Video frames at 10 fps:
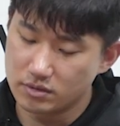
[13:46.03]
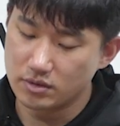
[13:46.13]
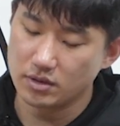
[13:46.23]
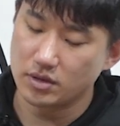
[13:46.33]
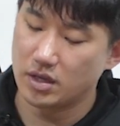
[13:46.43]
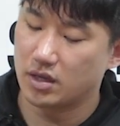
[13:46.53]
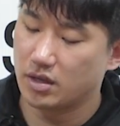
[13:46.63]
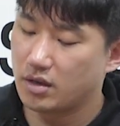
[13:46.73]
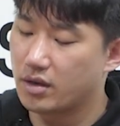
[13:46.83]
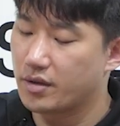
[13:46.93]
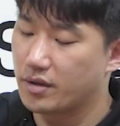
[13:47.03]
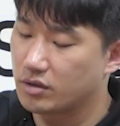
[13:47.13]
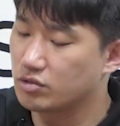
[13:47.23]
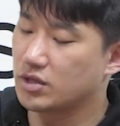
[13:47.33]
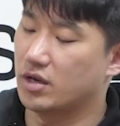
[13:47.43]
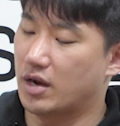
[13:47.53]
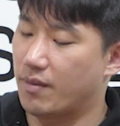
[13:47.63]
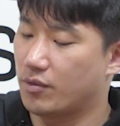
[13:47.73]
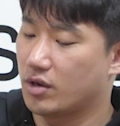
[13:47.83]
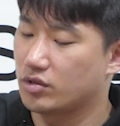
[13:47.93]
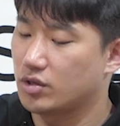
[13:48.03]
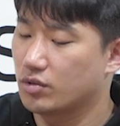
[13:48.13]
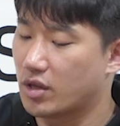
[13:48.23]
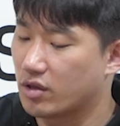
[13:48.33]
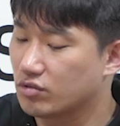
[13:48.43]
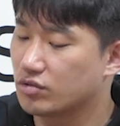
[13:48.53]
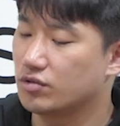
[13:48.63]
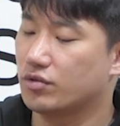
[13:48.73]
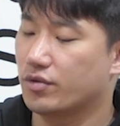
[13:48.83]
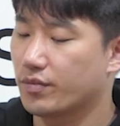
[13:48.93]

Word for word: 이렇게 두 상을 앞과 뒤로 나누고